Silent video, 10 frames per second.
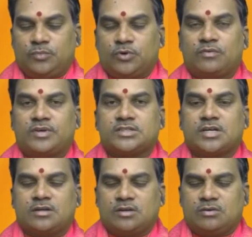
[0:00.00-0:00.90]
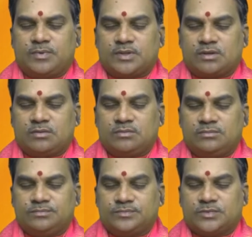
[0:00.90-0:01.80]
పూర్వాషాఢ నాలుగో పాదంలోను
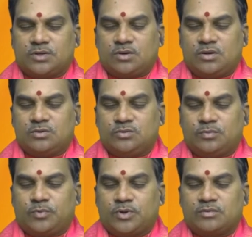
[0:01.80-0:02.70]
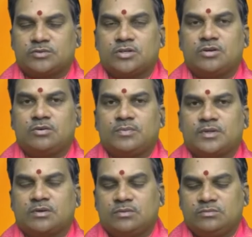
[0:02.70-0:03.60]
రాహు పునర్వసు రెండో
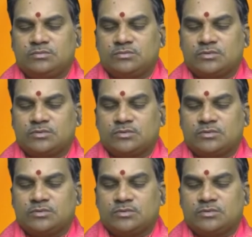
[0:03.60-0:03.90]
పాదంలోను